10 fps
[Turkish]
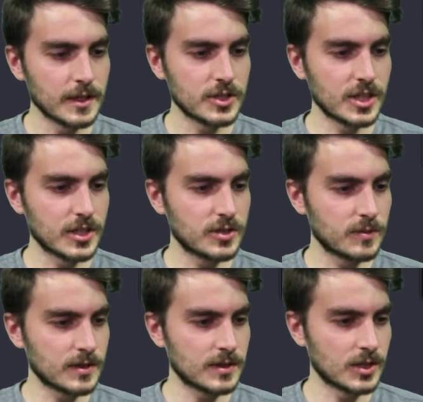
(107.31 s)

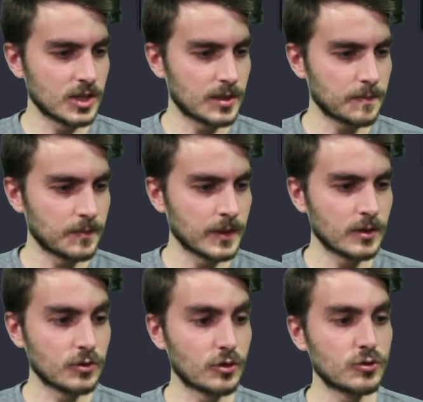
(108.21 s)
Çekicimizi seçelim.
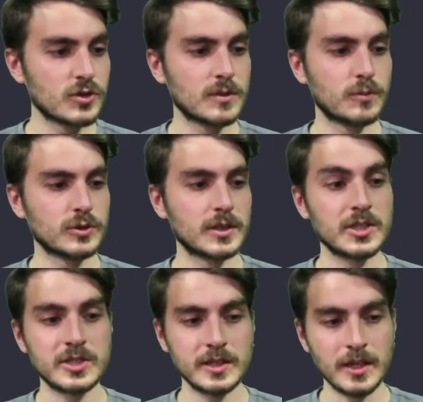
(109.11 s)
Gördüğünüz gibi burada da
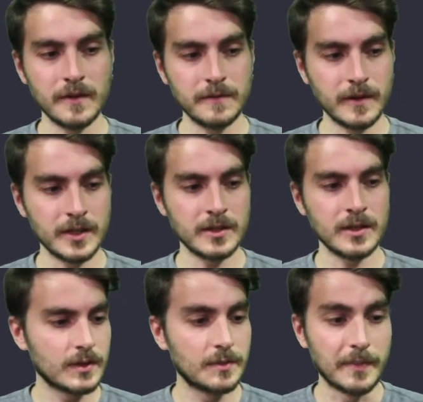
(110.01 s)
işte DAF var,
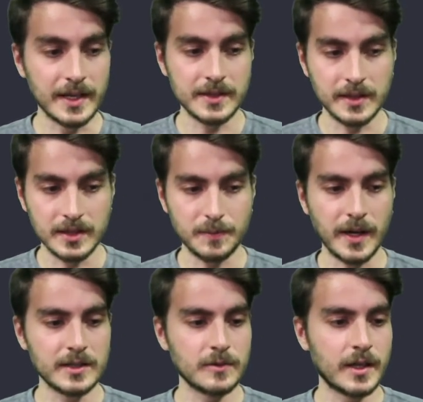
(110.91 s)

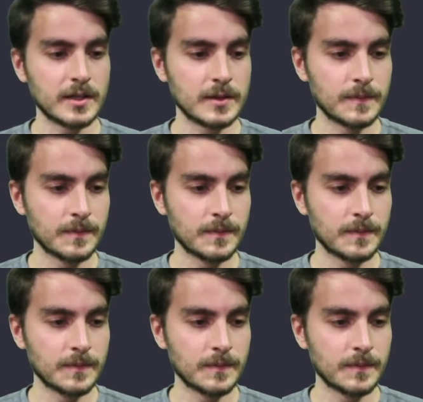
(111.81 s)
Mercedes-Benz var,